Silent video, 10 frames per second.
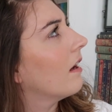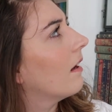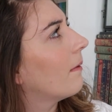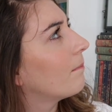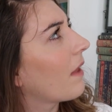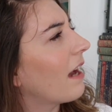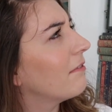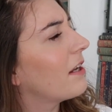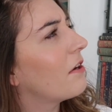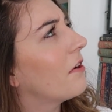euh,
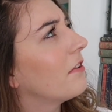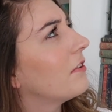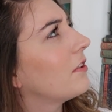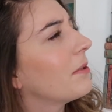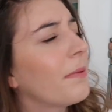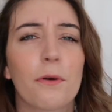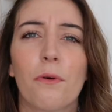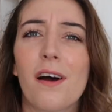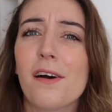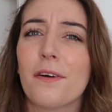Avalon, je sais pas
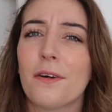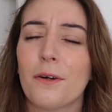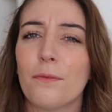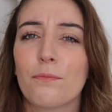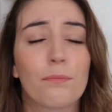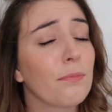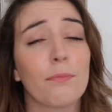quoi, euh,